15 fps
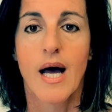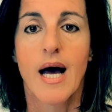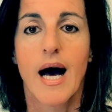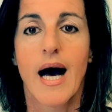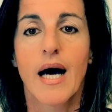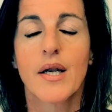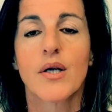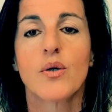
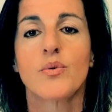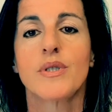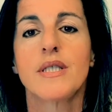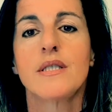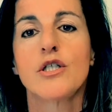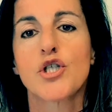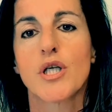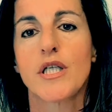hanno un
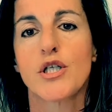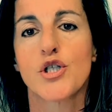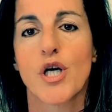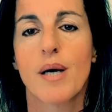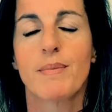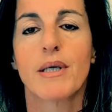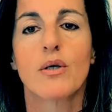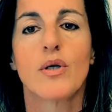indice
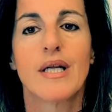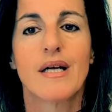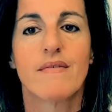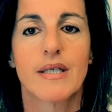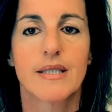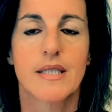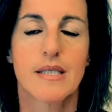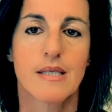glicemico
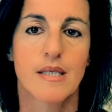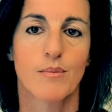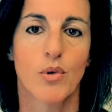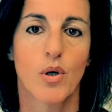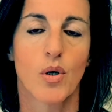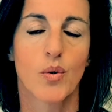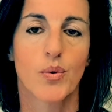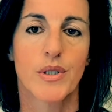
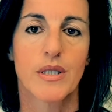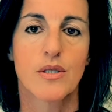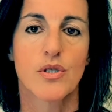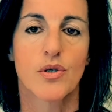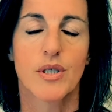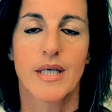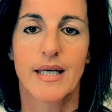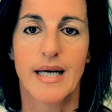elevatissimo, quindi
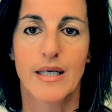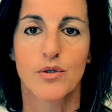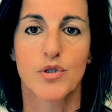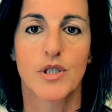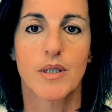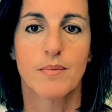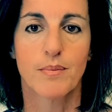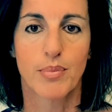sono in grado
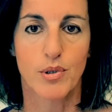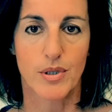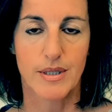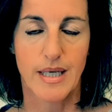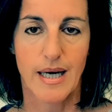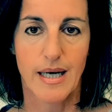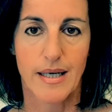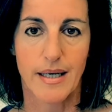di
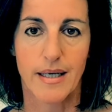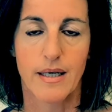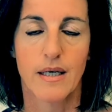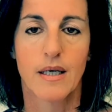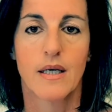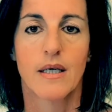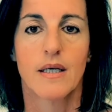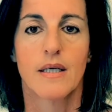portare